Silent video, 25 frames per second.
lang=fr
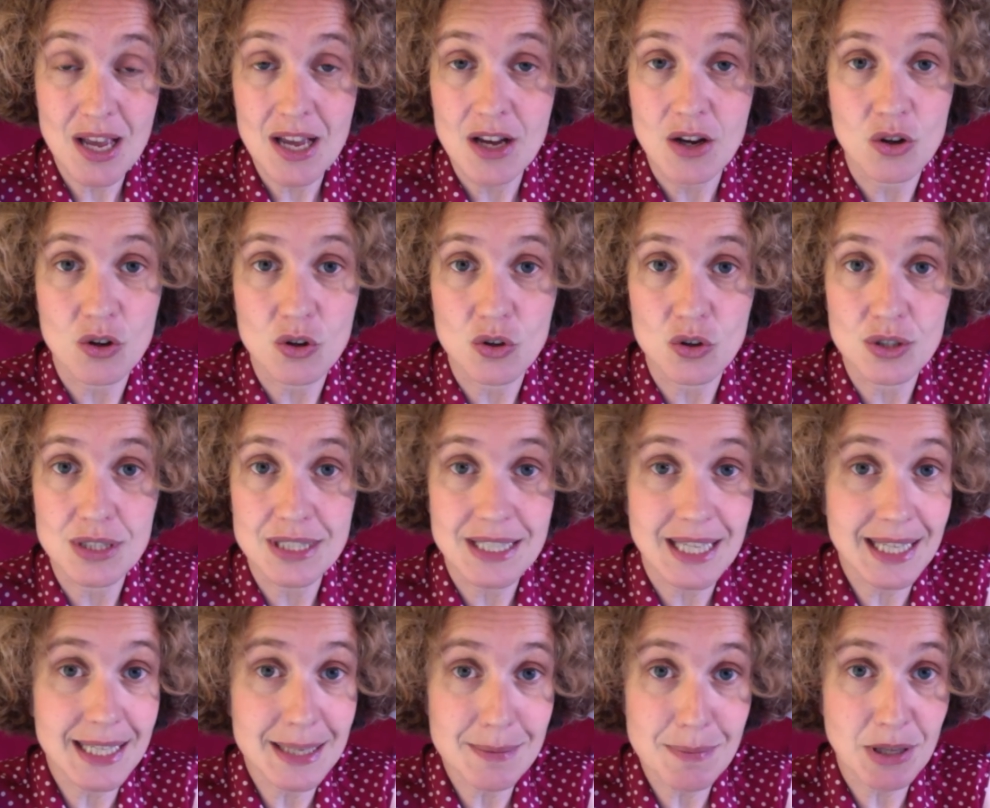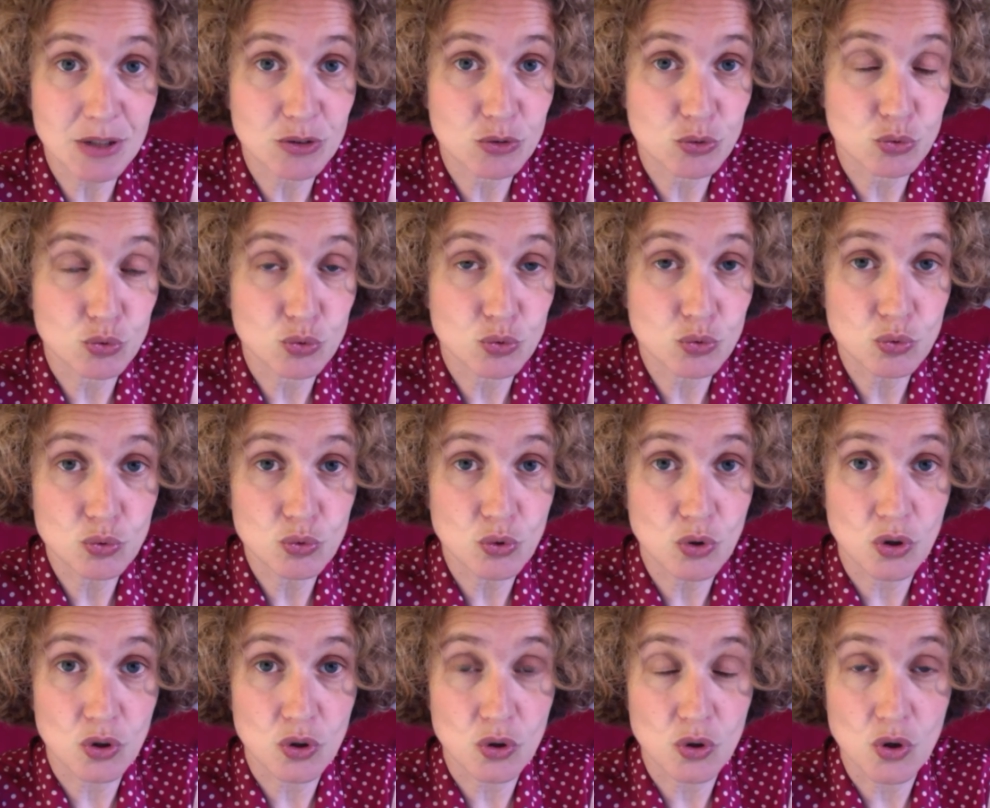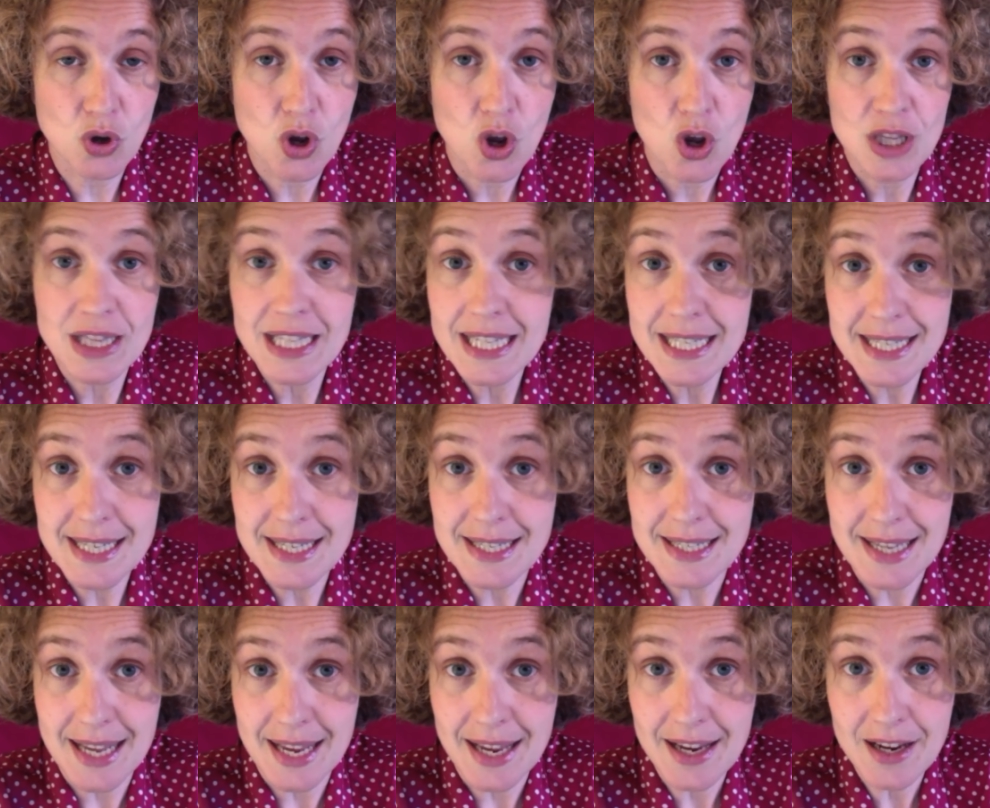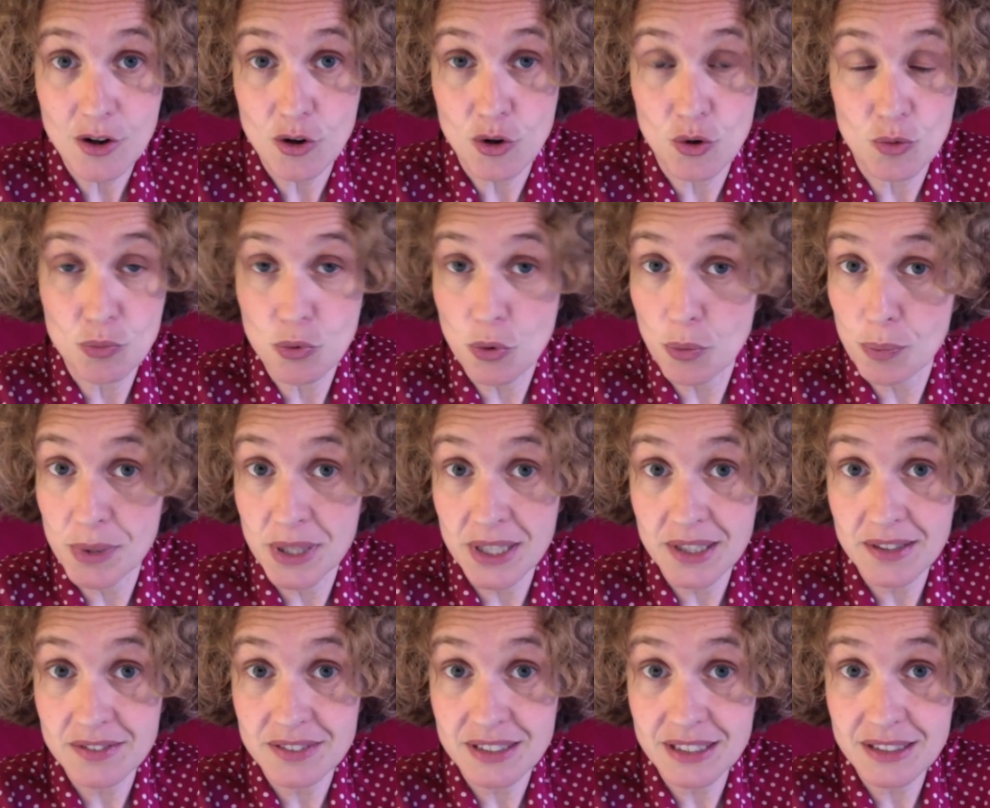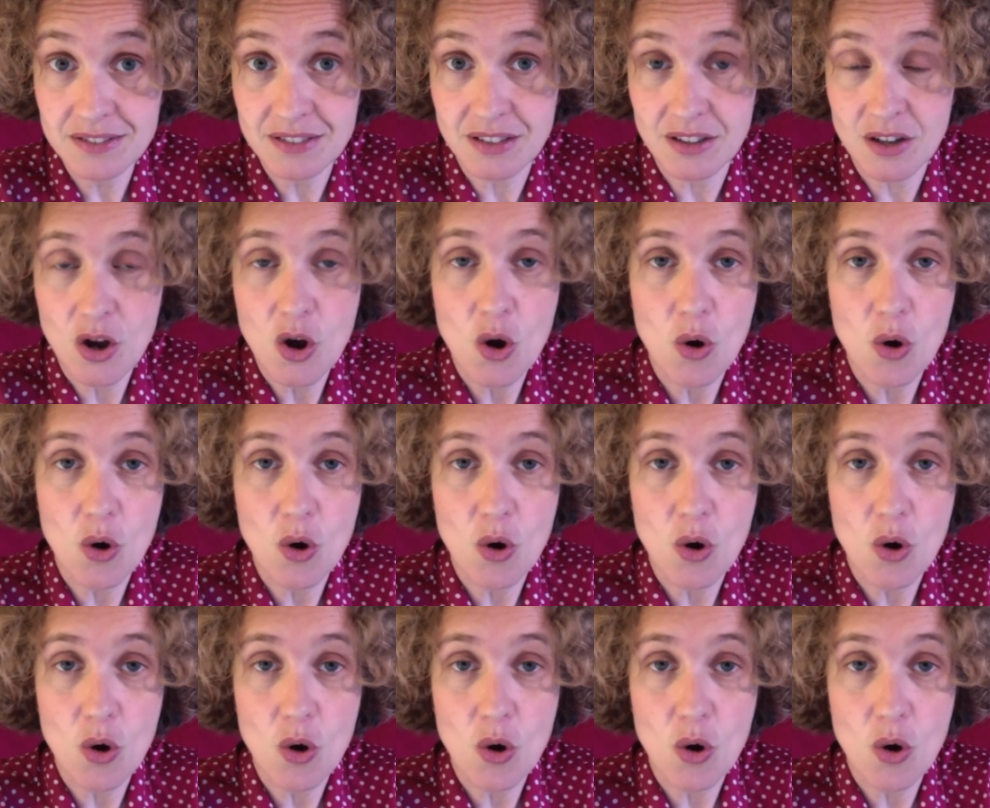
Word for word: euh, ça n'est pas du tout euh, nécessaire pour bien vivre.